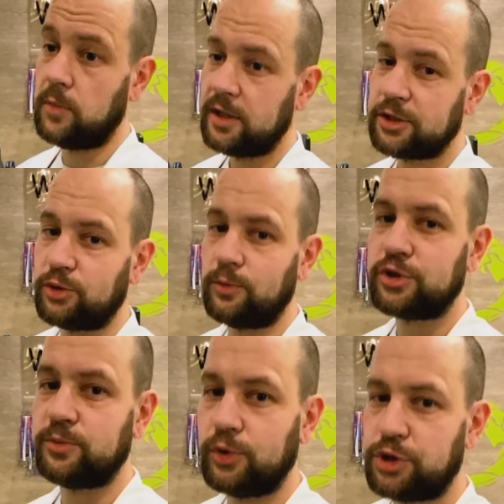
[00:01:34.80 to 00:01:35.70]
малое, что мы
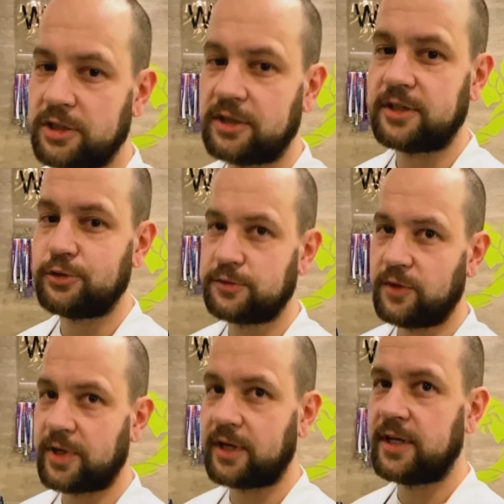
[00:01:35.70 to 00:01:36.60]
можем получить, это
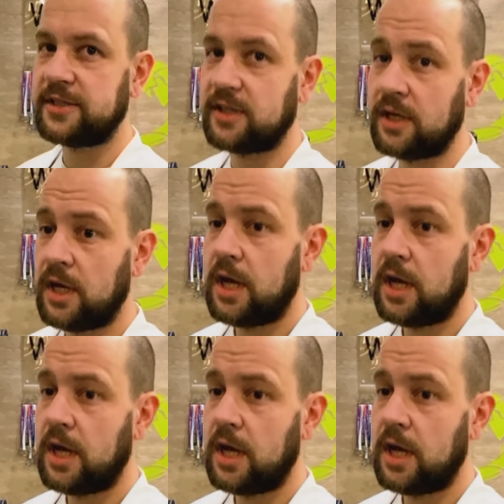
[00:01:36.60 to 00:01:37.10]
отсутствие прогресса.